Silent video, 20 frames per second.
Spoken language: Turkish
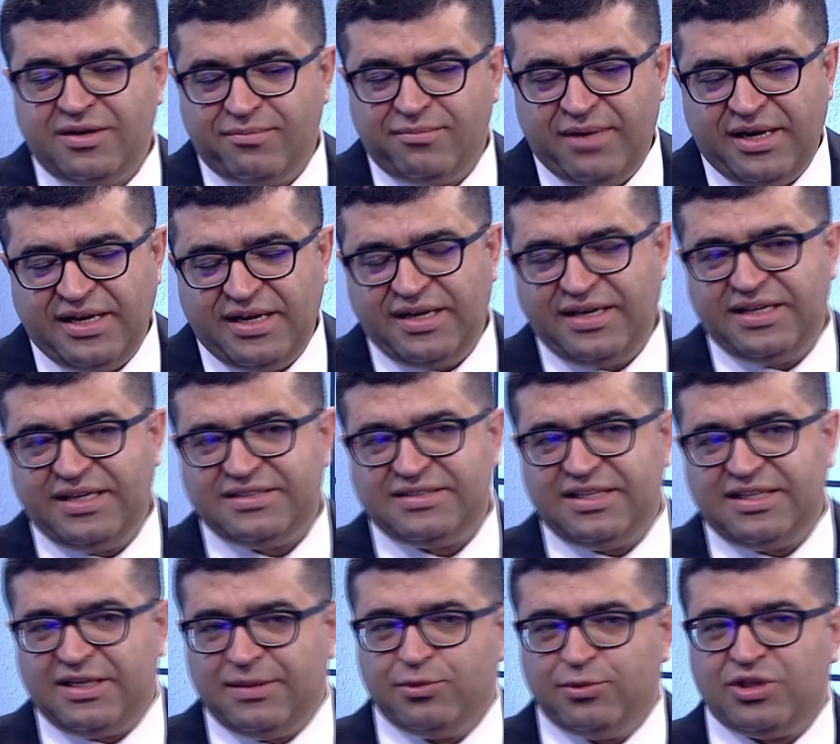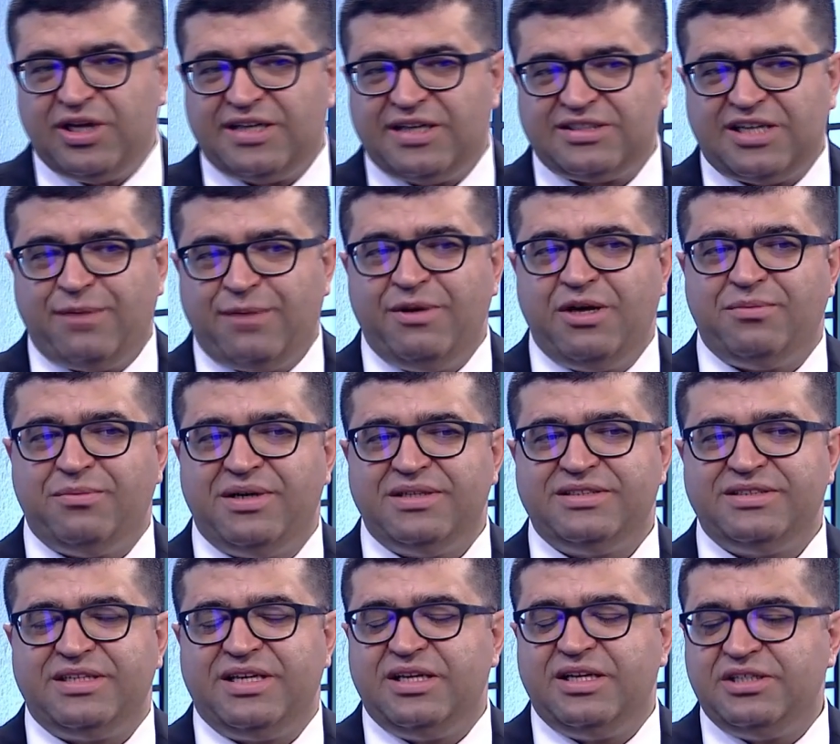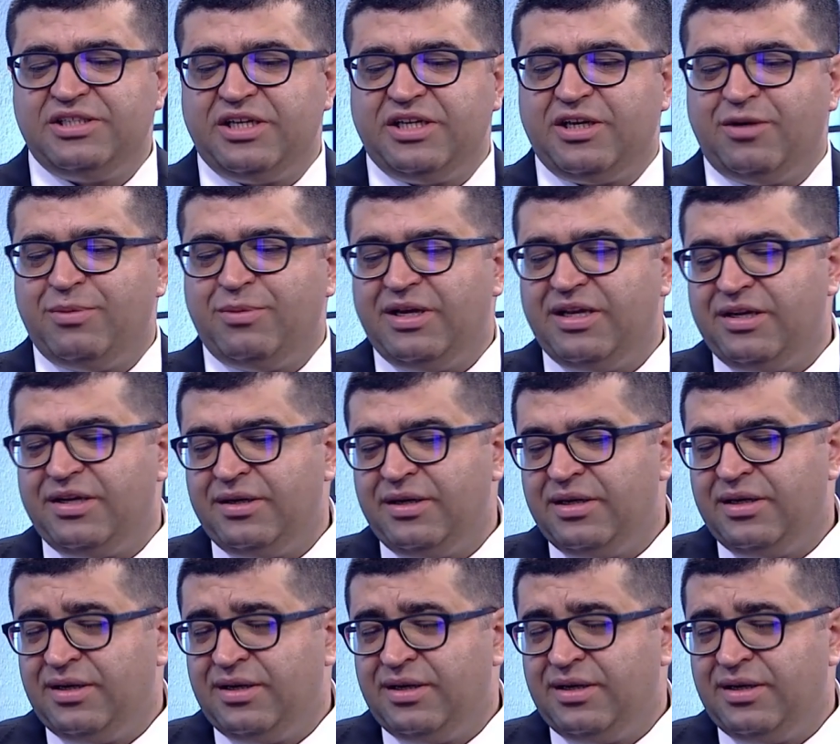ben endeksteki bu tarz haber bazlı geri çekilmelerin